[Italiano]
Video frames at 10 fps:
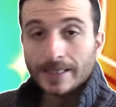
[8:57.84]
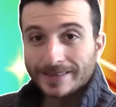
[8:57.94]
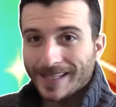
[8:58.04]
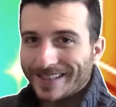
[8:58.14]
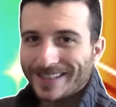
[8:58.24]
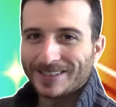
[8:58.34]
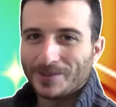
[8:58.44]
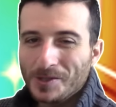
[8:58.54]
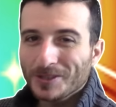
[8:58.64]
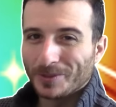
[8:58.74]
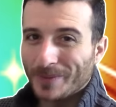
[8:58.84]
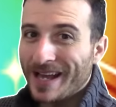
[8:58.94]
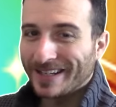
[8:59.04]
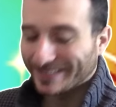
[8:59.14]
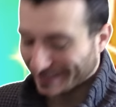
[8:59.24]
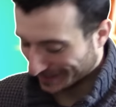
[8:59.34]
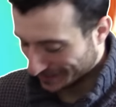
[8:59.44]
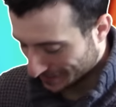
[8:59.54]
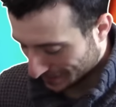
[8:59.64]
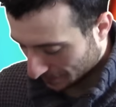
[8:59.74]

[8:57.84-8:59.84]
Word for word: sta andando molto bene questa cosa,